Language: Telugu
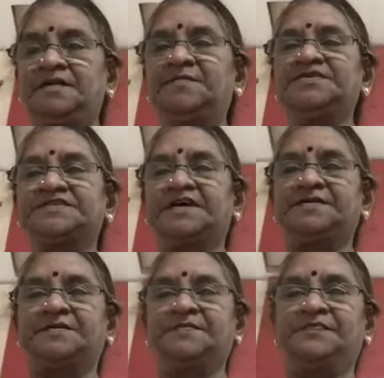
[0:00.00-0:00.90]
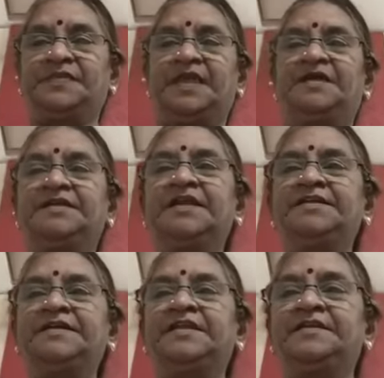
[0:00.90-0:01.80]
నమస్కారం
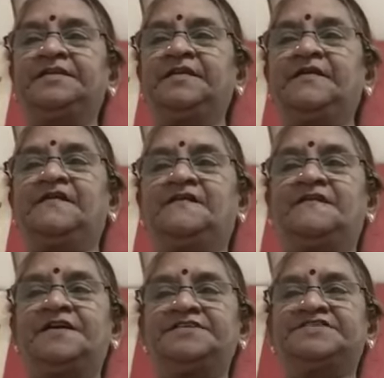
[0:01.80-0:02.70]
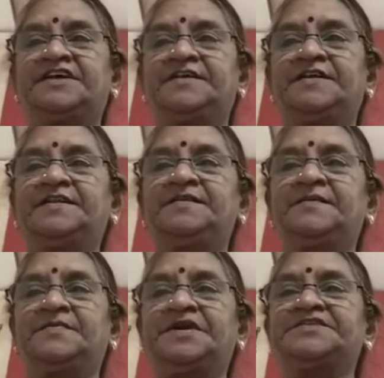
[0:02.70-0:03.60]
డీటెయిల్ వరల్డ్ ఛానల్
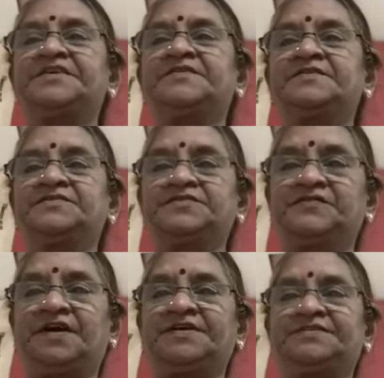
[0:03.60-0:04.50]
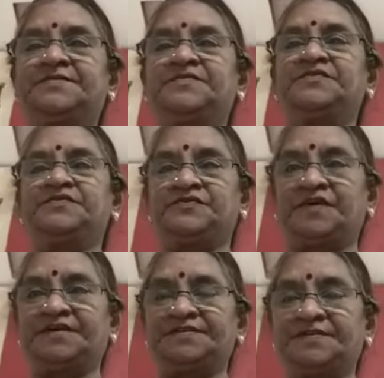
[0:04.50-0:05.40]
ప్రేక్షకులకు స్వాగతం
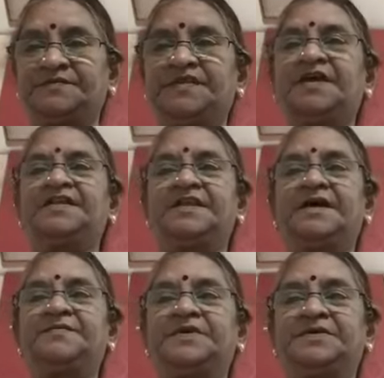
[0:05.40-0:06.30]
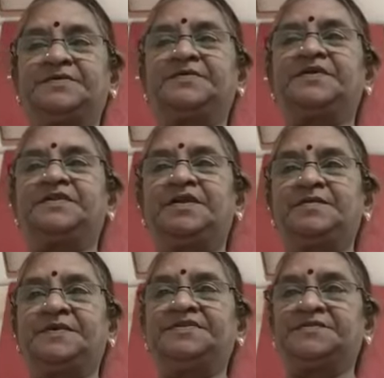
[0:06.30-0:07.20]
సుస్వాగతం నా పేరు
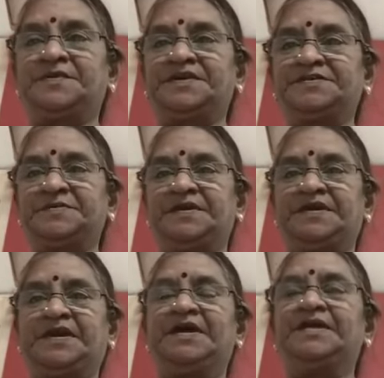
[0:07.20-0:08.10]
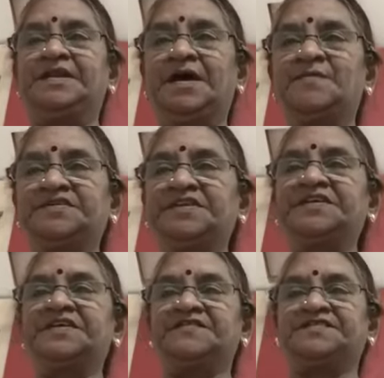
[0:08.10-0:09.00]
నడిపల్లి సుబ్బలక్ష్మి నా
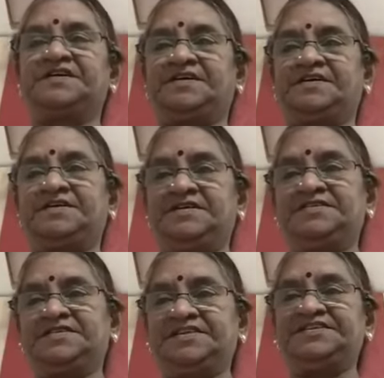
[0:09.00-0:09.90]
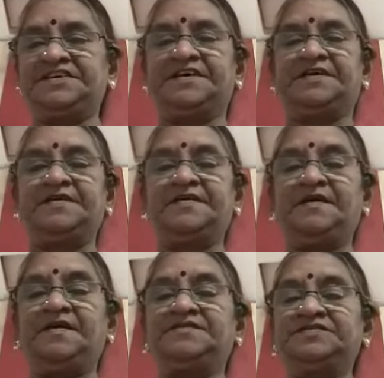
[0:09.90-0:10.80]
మొదటి కవిత శీర్షిక
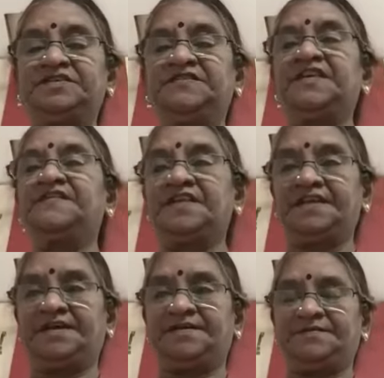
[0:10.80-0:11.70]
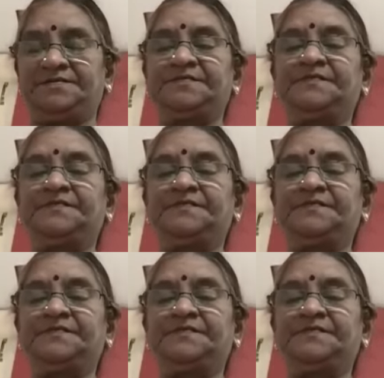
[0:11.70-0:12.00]
జీవన వలయాలు